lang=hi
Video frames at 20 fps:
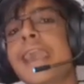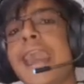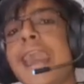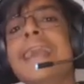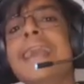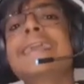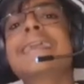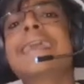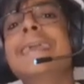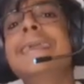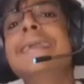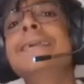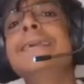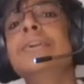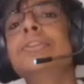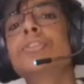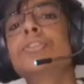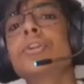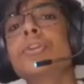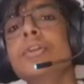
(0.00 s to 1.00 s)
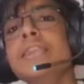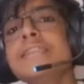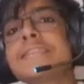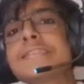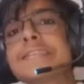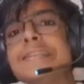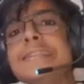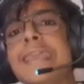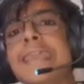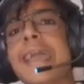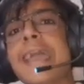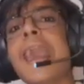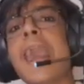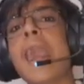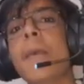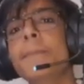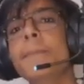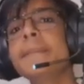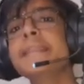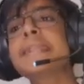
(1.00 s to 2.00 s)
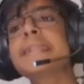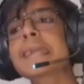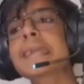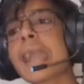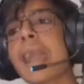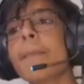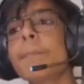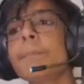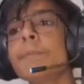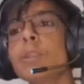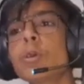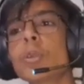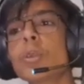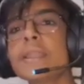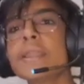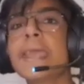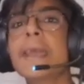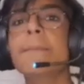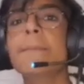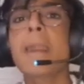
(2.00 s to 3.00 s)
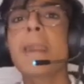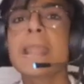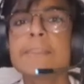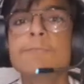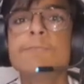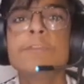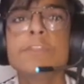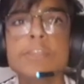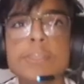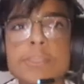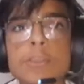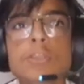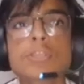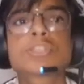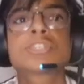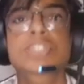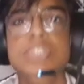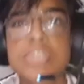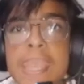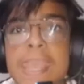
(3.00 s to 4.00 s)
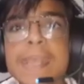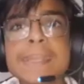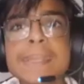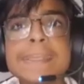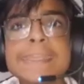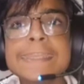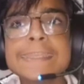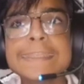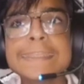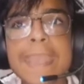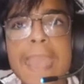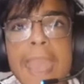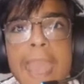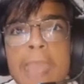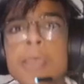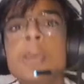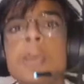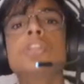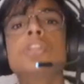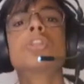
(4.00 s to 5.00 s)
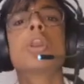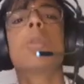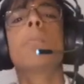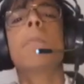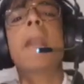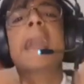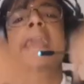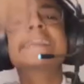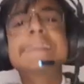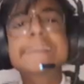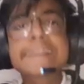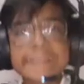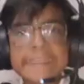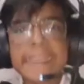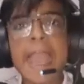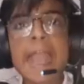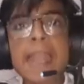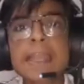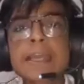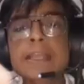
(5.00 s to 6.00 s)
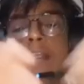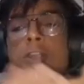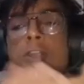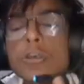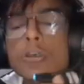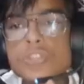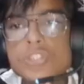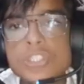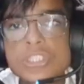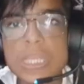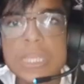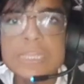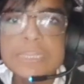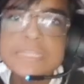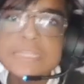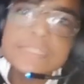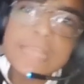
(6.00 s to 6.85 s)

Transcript: आएंगे तो इसलिए अभी तक आप लोगों ने हमारी वीडियो को शेयर नहीं किया है तो भाई क्या कर रहे हो जल्दी